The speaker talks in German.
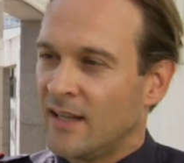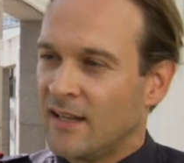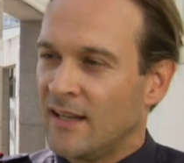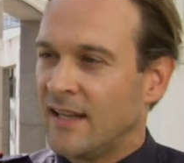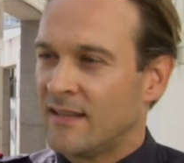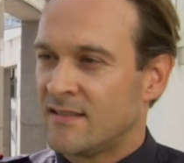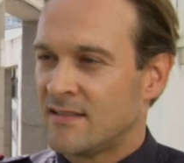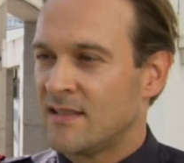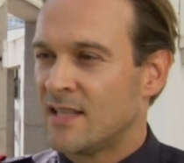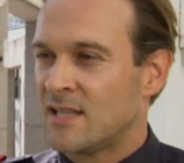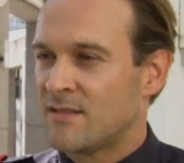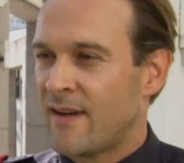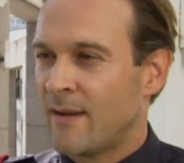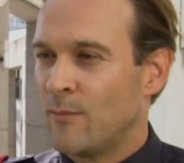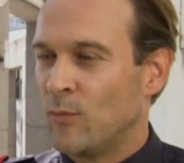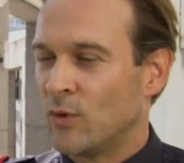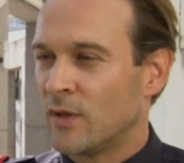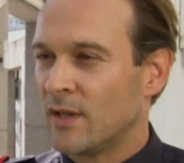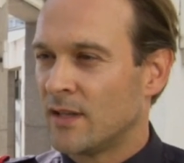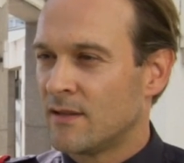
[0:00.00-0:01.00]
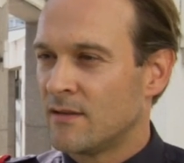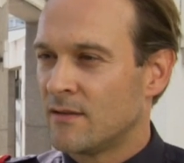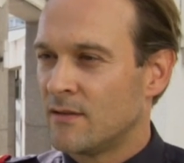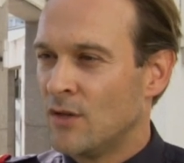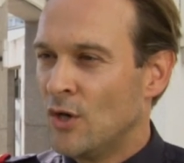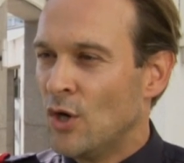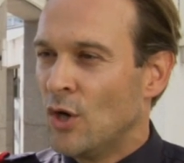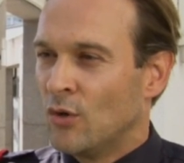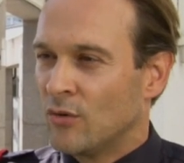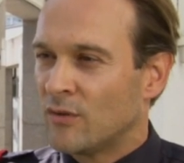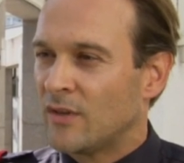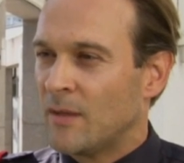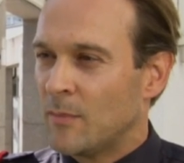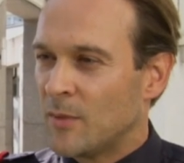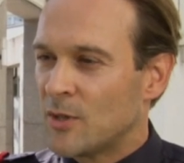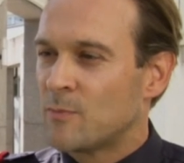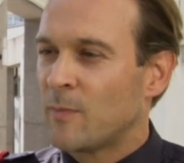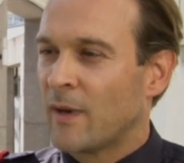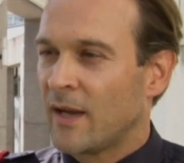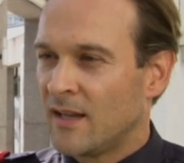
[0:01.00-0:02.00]
in den letzten zwei Monaten und
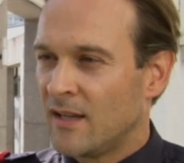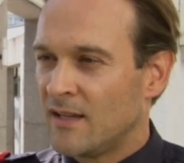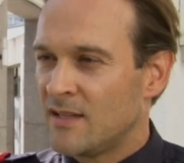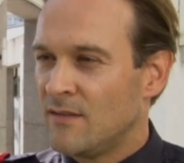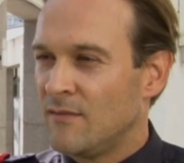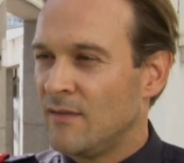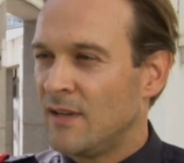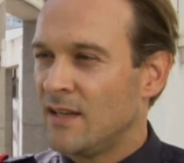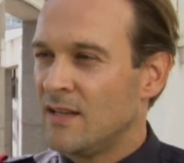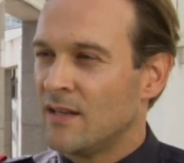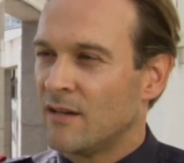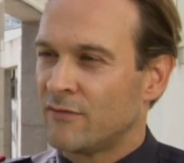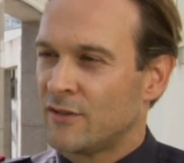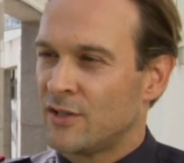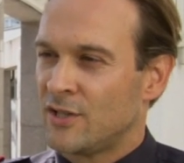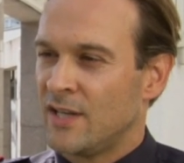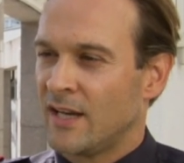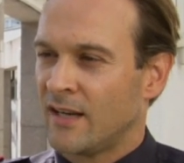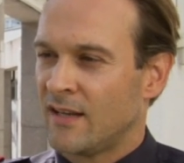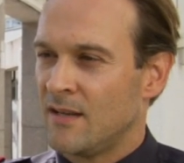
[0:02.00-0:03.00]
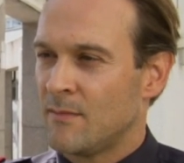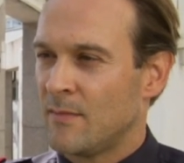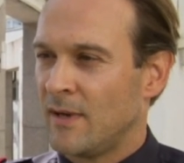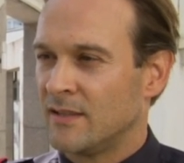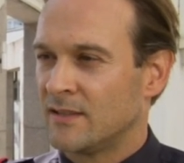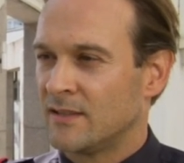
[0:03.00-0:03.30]
dementsprechend sind wir hier verstärkt im